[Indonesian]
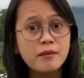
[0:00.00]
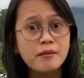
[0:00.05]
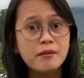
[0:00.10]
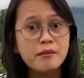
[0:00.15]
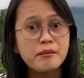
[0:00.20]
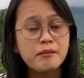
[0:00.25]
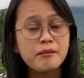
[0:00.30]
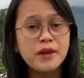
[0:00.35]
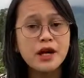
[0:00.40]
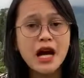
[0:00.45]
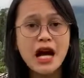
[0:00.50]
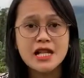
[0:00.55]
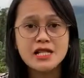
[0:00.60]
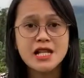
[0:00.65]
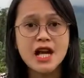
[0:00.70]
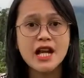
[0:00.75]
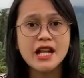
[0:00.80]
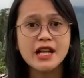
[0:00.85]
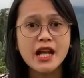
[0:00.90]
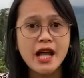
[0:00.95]

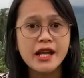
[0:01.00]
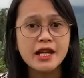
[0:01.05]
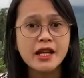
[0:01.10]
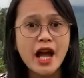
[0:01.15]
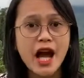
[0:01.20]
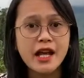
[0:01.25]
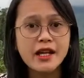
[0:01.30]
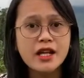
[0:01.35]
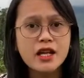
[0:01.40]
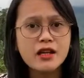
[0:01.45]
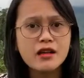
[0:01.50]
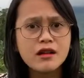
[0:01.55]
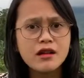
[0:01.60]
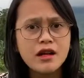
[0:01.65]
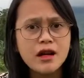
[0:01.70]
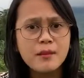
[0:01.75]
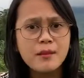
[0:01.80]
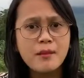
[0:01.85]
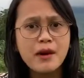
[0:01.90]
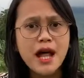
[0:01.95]
mengajarin adik-adik
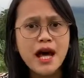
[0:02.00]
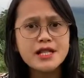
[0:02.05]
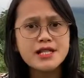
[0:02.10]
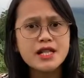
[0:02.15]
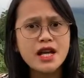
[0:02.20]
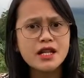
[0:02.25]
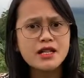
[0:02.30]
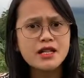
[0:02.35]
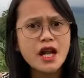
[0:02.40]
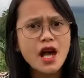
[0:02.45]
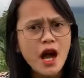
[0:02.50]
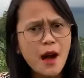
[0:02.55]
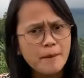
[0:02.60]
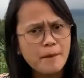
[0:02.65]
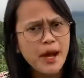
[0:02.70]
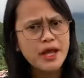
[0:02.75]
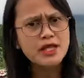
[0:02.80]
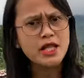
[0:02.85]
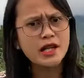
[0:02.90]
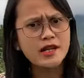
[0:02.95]
belajarnya
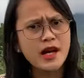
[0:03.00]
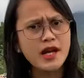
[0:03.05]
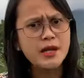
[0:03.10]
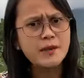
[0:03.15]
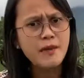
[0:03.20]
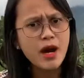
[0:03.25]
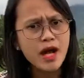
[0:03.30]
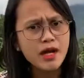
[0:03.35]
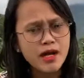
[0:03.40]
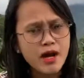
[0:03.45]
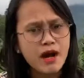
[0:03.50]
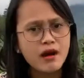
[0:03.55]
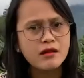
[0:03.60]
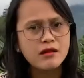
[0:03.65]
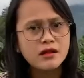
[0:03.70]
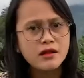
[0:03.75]
baca dari mana